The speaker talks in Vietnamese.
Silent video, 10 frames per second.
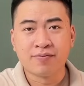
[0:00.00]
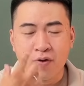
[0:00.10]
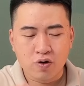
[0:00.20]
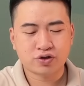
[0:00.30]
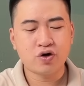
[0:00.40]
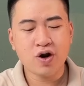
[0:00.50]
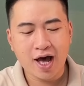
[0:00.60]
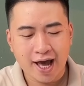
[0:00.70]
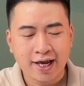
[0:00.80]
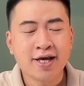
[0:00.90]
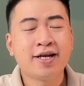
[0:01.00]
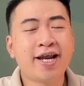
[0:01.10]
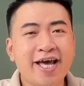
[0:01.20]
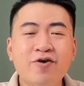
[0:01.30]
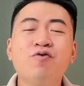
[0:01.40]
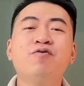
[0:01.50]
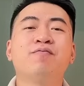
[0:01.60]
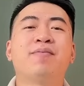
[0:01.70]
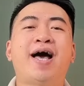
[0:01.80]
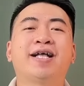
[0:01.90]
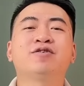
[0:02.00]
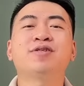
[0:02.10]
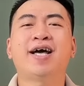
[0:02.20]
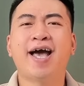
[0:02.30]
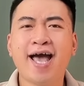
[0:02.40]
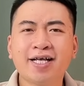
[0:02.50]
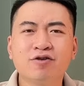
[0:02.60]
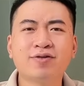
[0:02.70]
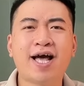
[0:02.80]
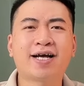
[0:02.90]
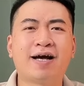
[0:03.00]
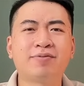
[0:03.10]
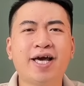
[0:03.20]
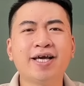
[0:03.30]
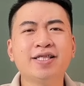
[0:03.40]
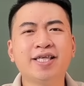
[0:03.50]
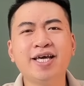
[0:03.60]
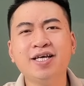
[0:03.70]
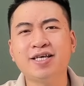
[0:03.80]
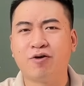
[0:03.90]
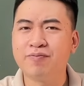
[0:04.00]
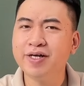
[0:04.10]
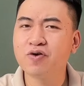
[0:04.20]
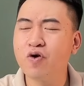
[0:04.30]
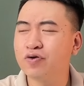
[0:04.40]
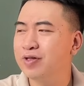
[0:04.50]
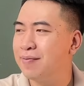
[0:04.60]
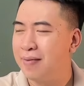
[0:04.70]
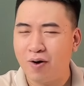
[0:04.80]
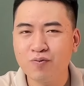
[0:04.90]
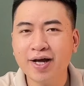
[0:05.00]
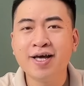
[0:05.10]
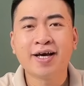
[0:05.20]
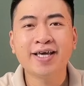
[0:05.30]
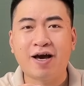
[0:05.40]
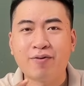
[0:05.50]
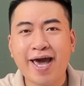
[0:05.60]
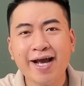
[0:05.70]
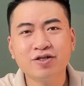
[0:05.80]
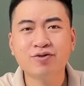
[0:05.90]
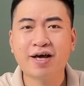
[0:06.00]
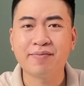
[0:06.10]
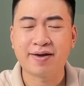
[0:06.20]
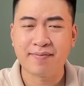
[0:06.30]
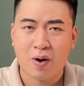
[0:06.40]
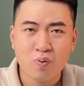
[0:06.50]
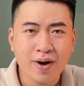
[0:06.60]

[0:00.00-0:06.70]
một số loa nếu mà chúng ta hát chúng ta cảm thấy cái tiếng giọng micro chúng ta mỏng quá, cái giọng hát chúng ta bị mỏng quá